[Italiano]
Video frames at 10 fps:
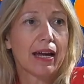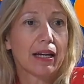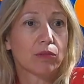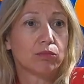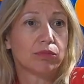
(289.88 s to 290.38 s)

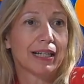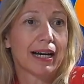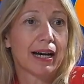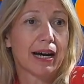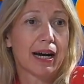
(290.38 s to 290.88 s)
è
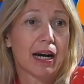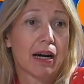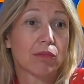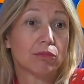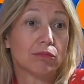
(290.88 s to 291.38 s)
una,
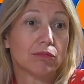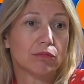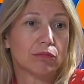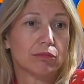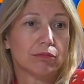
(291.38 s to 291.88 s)
un,
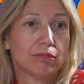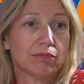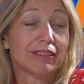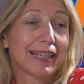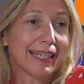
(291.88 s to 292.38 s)

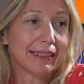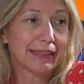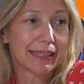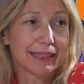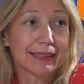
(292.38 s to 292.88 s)
un,
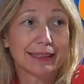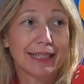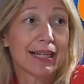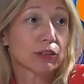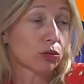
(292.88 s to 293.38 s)
trend che si
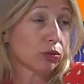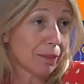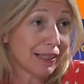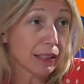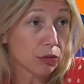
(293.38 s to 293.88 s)
sta
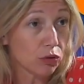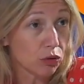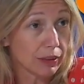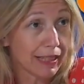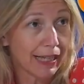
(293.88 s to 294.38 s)
assolutamente
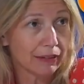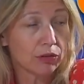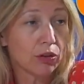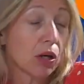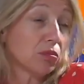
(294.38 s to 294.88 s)

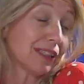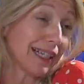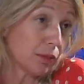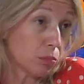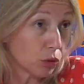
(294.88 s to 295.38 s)
consolidando, è un
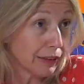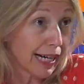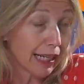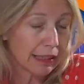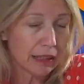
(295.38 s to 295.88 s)
trend
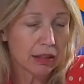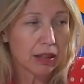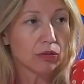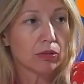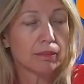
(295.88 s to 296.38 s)
mondiale.
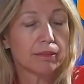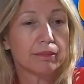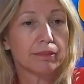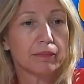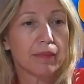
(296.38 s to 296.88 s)

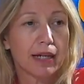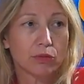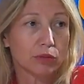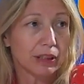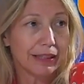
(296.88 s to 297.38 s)
Um, a
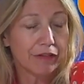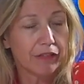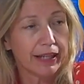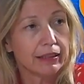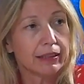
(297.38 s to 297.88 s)
tutti gli
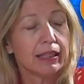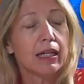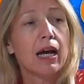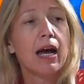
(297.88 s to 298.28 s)
effetti